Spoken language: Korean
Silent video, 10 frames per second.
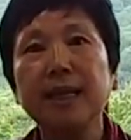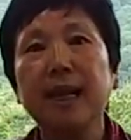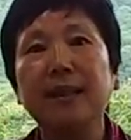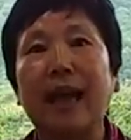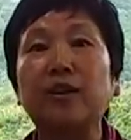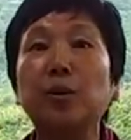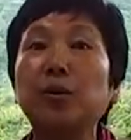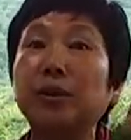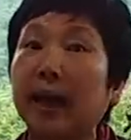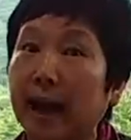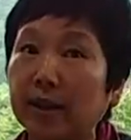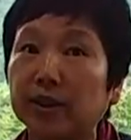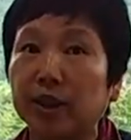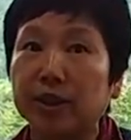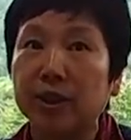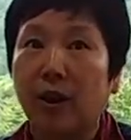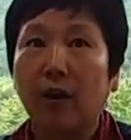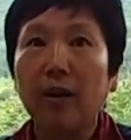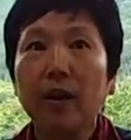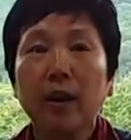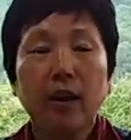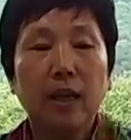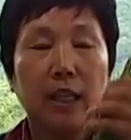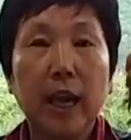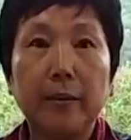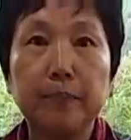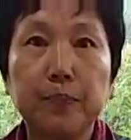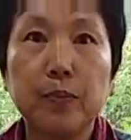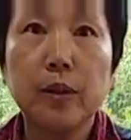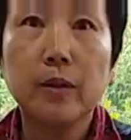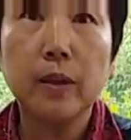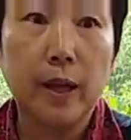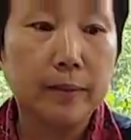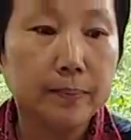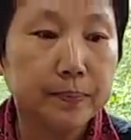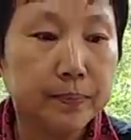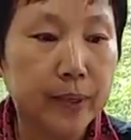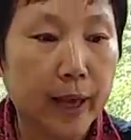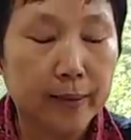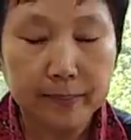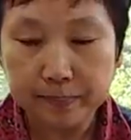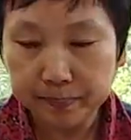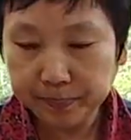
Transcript: 시간에 다른 효능을 다 알려드렸죠? 네. 근데 예. 지금 보시면 네. 이게